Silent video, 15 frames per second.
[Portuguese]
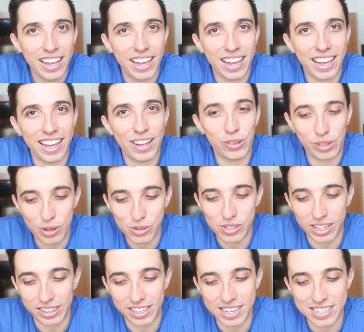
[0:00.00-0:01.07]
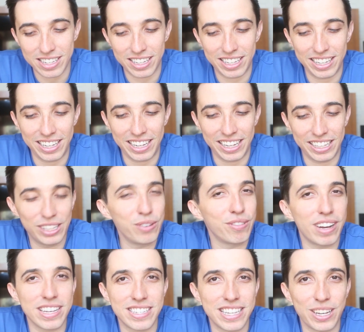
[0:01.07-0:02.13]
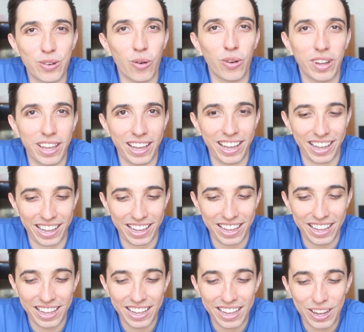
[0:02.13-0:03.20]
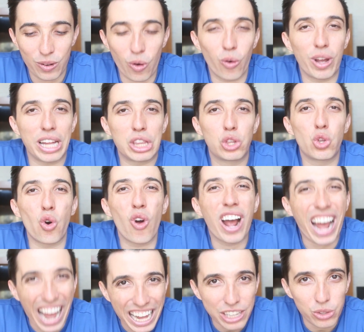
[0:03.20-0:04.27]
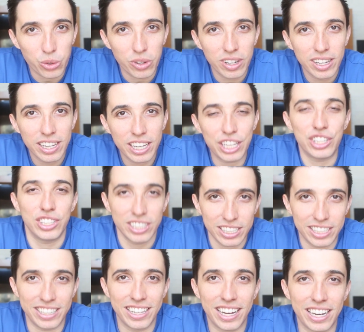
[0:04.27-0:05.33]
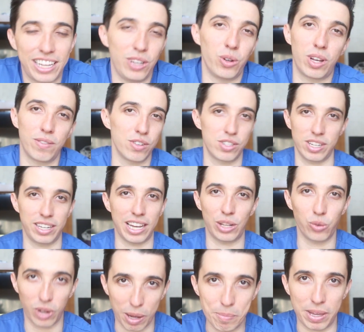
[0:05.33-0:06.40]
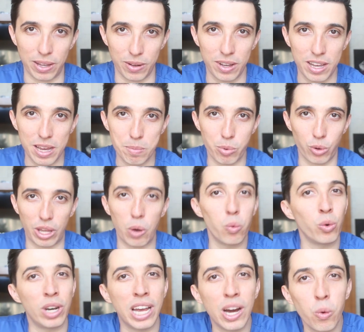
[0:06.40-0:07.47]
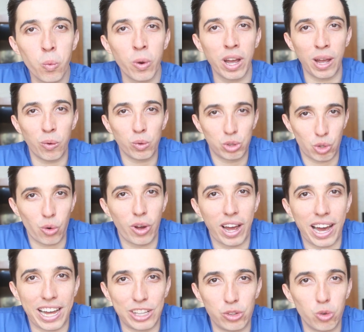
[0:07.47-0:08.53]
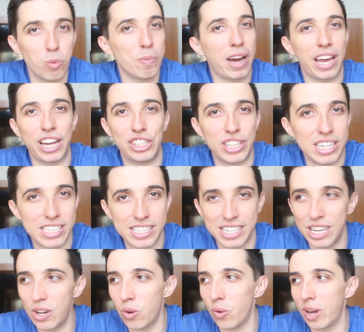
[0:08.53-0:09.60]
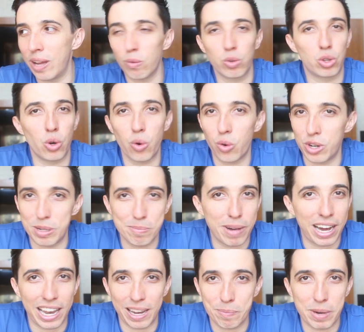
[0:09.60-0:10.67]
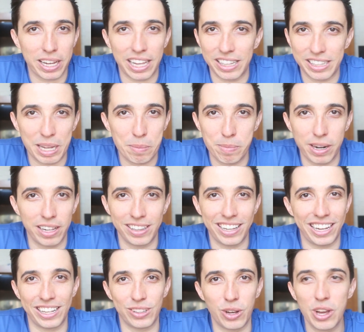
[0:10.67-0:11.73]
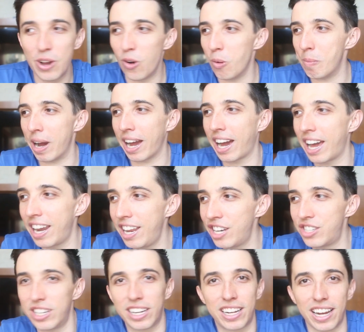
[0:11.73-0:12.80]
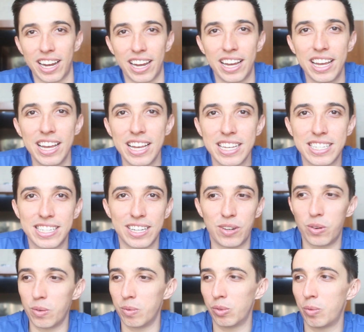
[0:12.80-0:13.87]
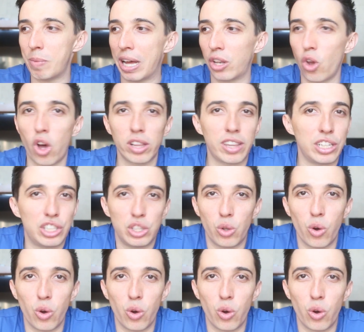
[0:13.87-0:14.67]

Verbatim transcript: é, eu tenho certeza que não vai ser qualquer qualquer trocado que tire aquilo que você quer do caminho. Porque um não é um trocado, uma rejeição é um troco de bala para quem está empreendendo, uma crítica são uma nota de